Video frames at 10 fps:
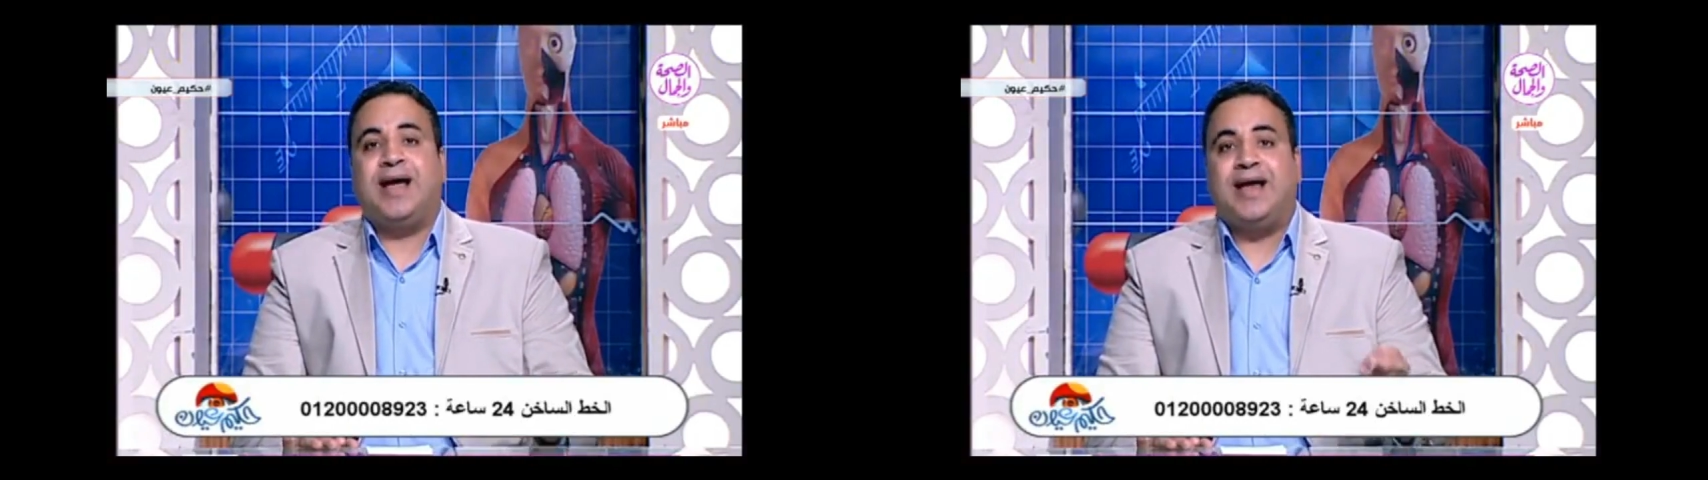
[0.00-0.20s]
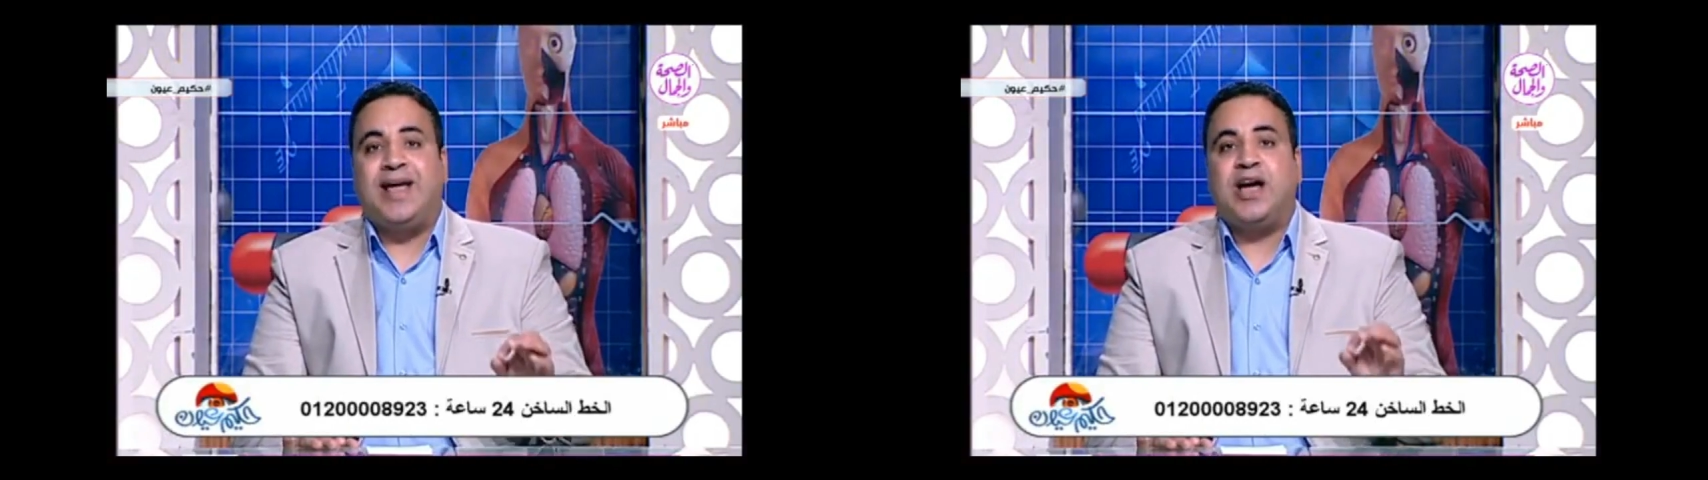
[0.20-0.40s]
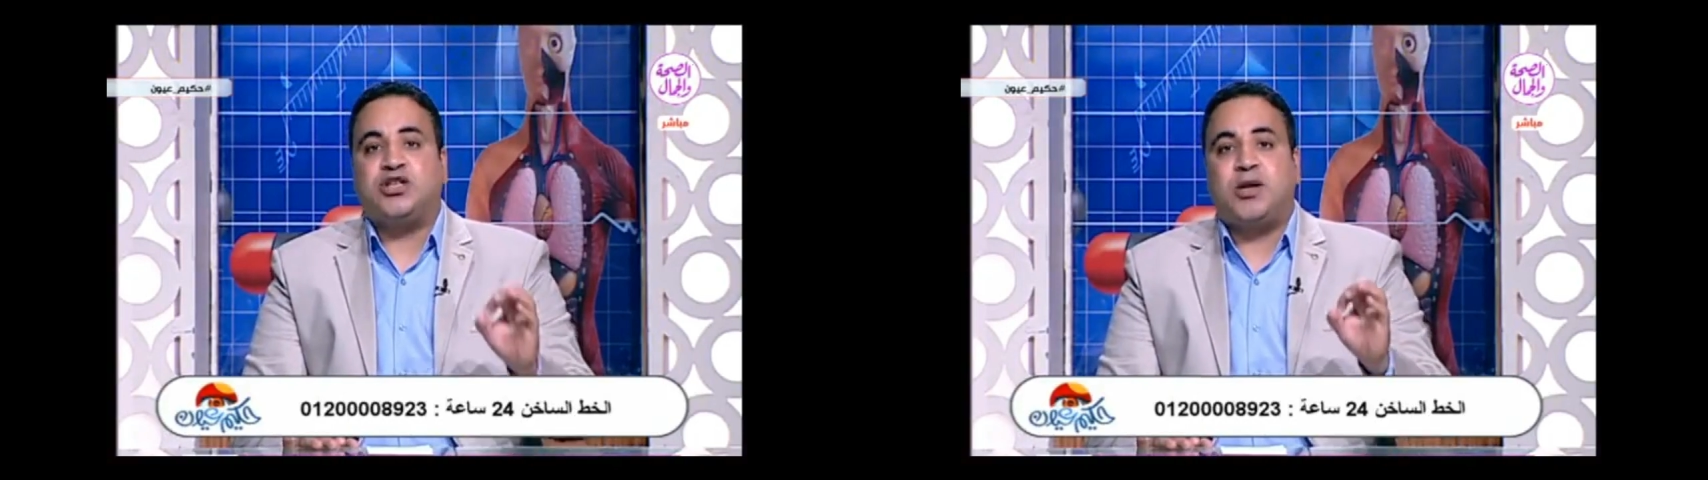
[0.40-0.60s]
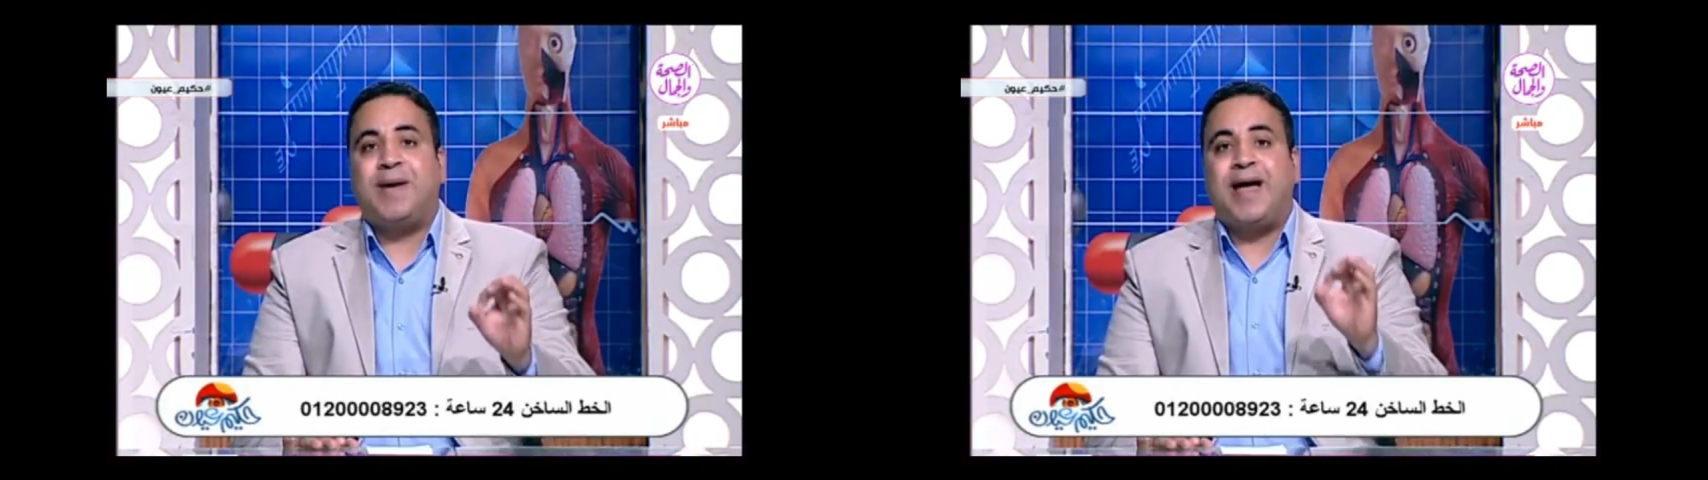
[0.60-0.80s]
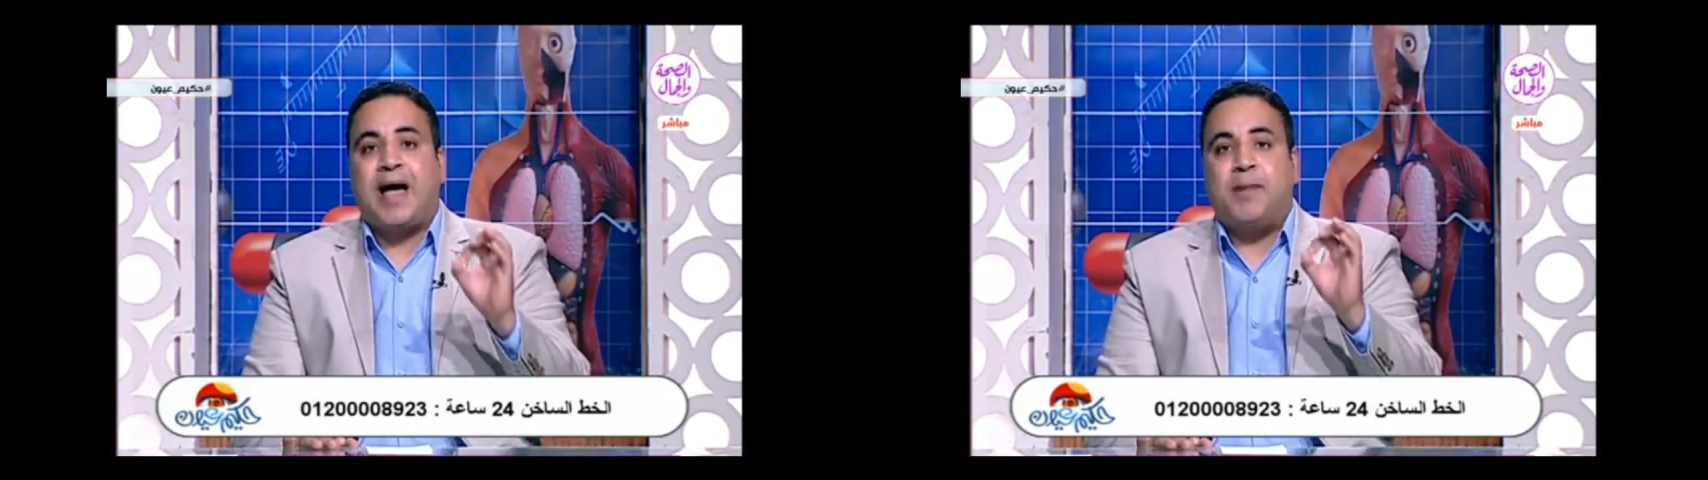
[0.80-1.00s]
خلقها
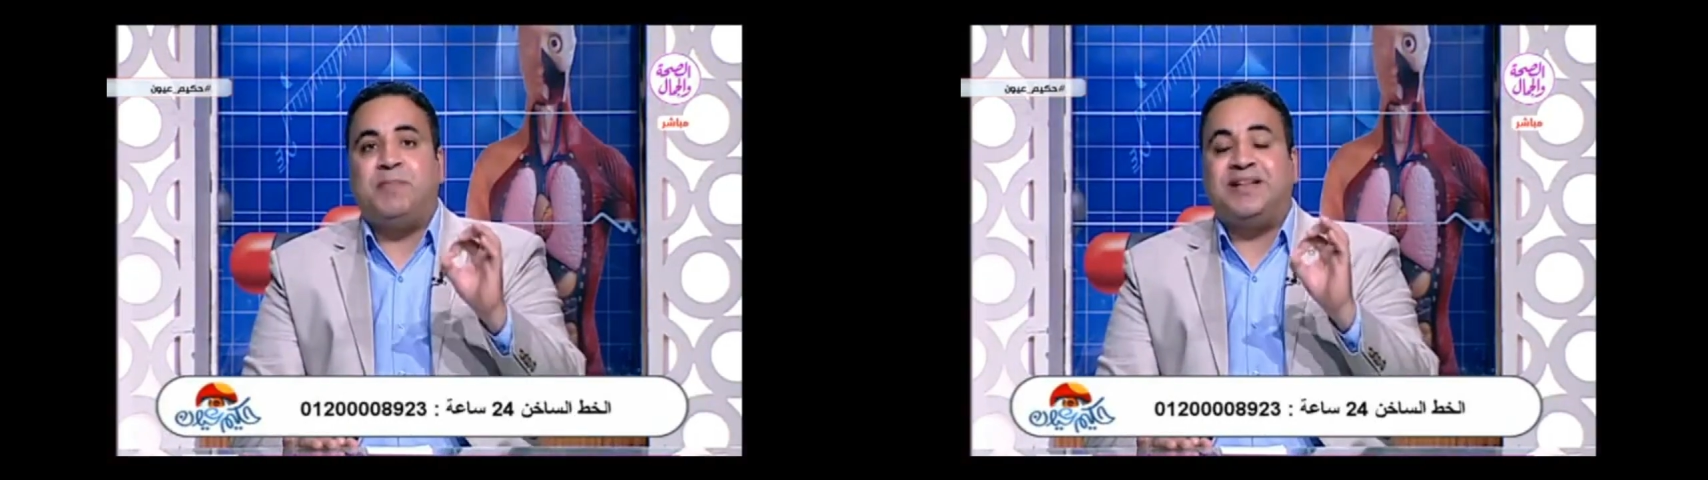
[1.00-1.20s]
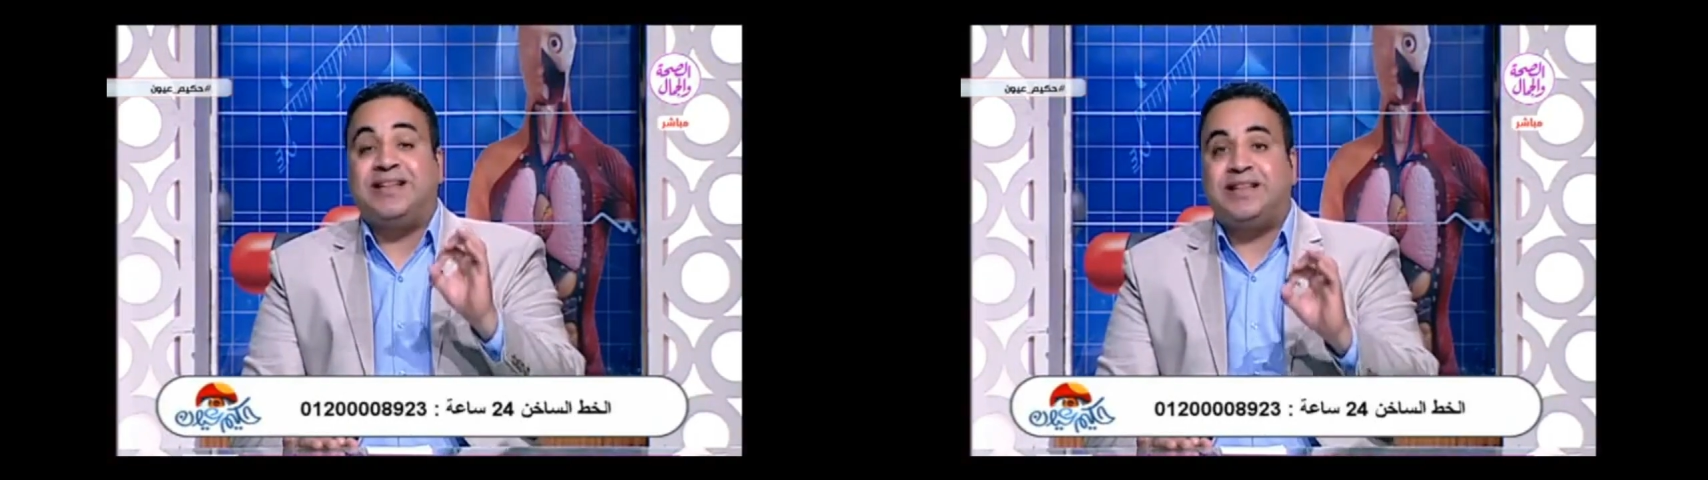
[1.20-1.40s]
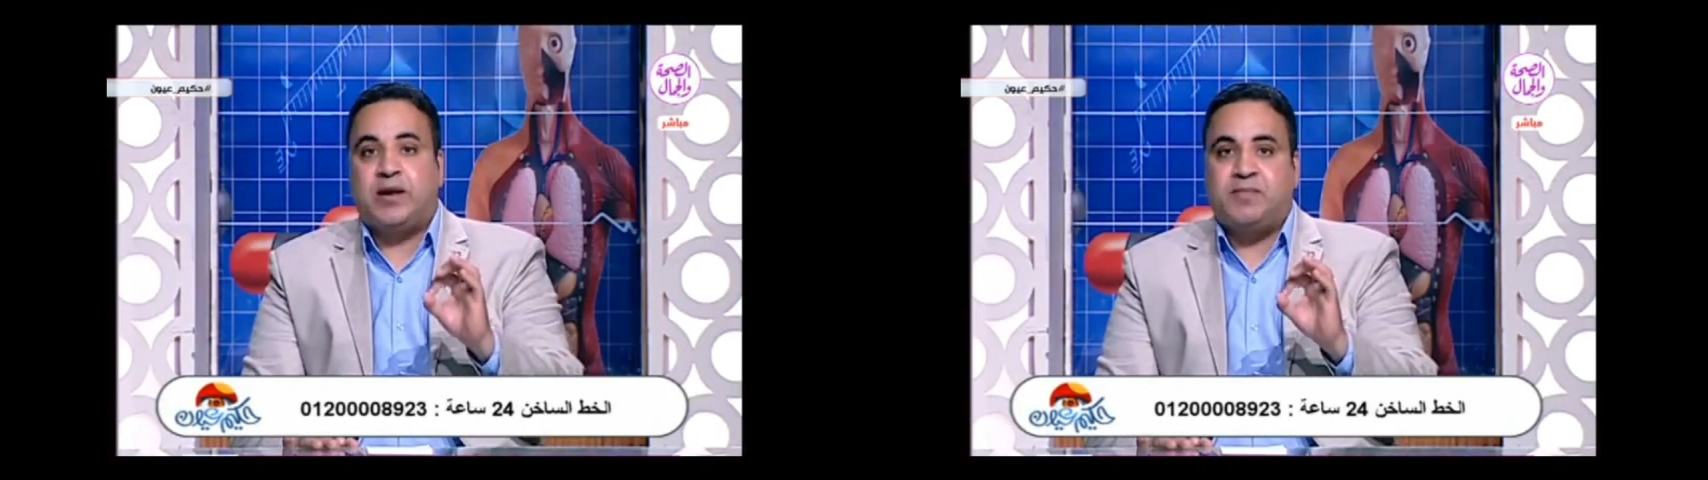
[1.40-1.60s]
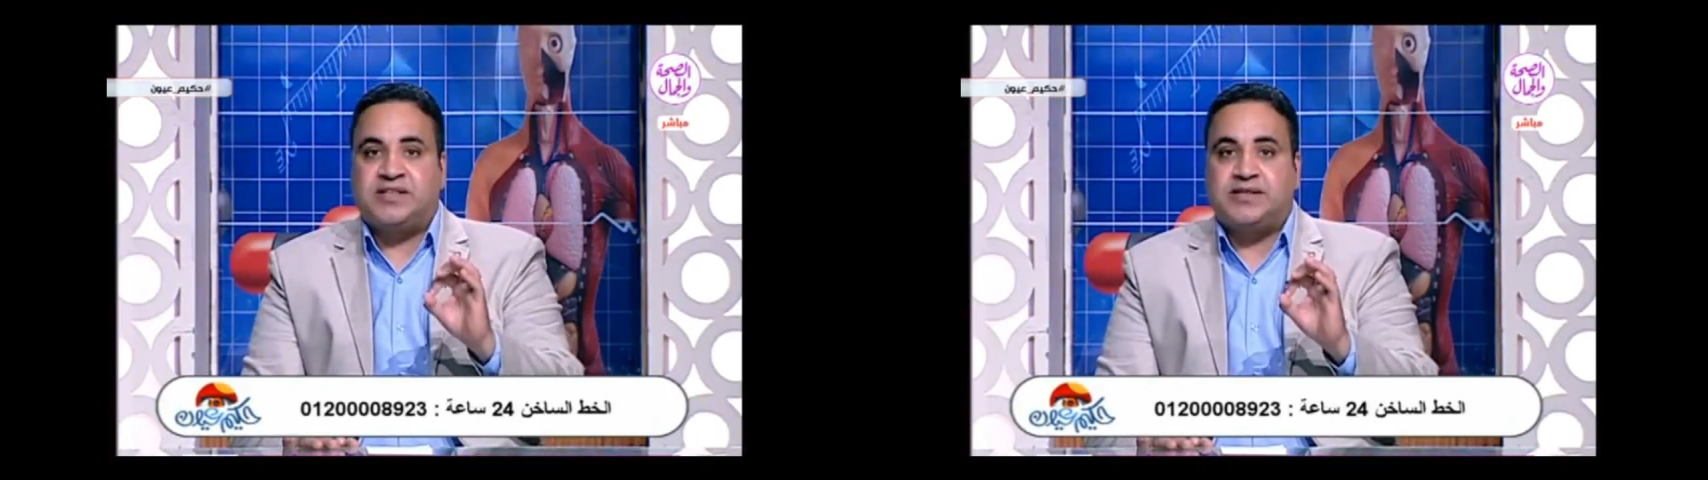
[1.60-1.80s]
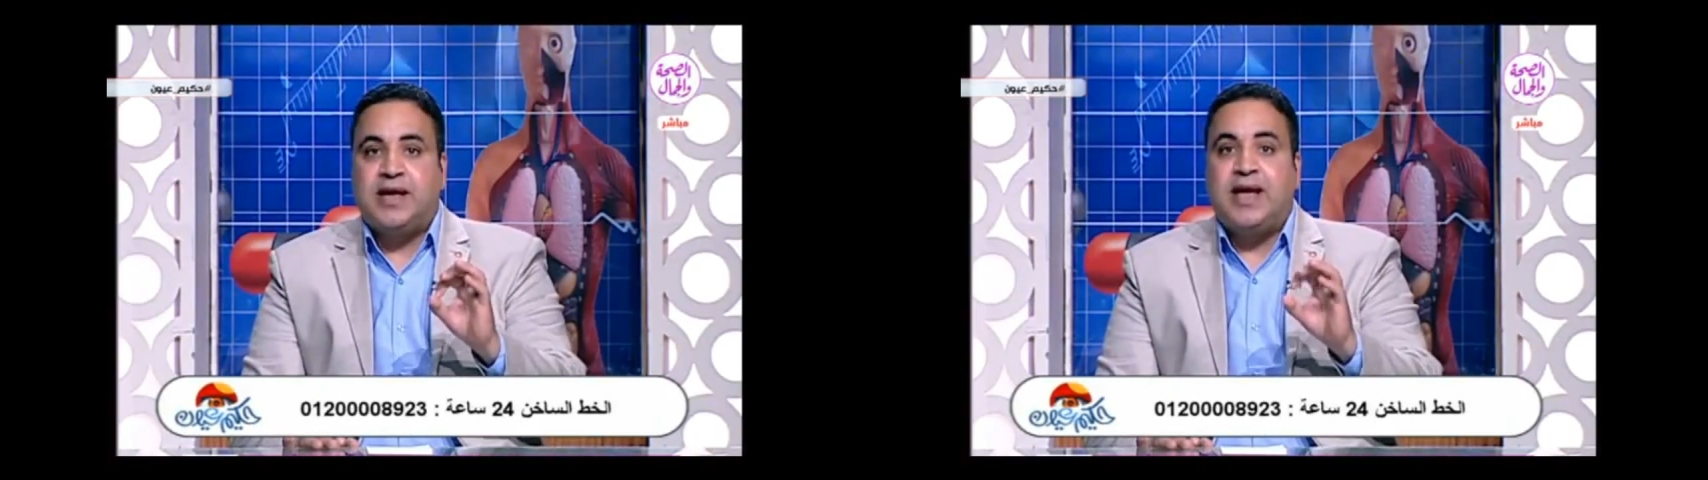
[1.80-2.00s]
شبه حبه
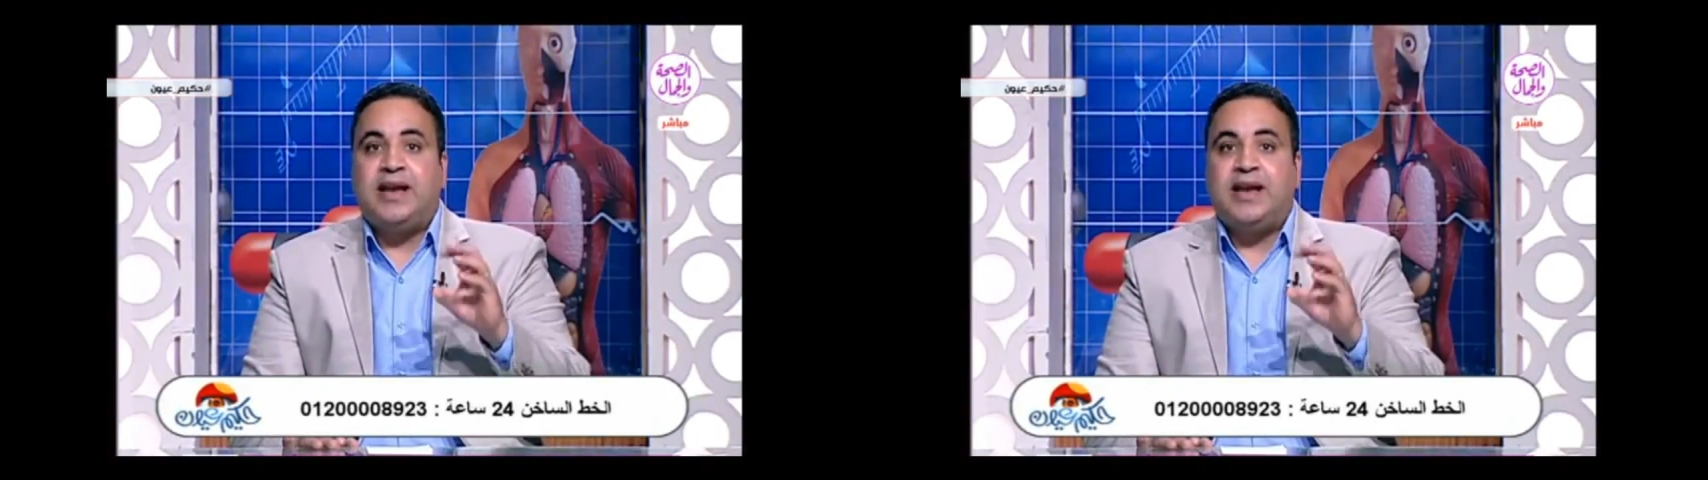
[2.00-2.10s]
الترمس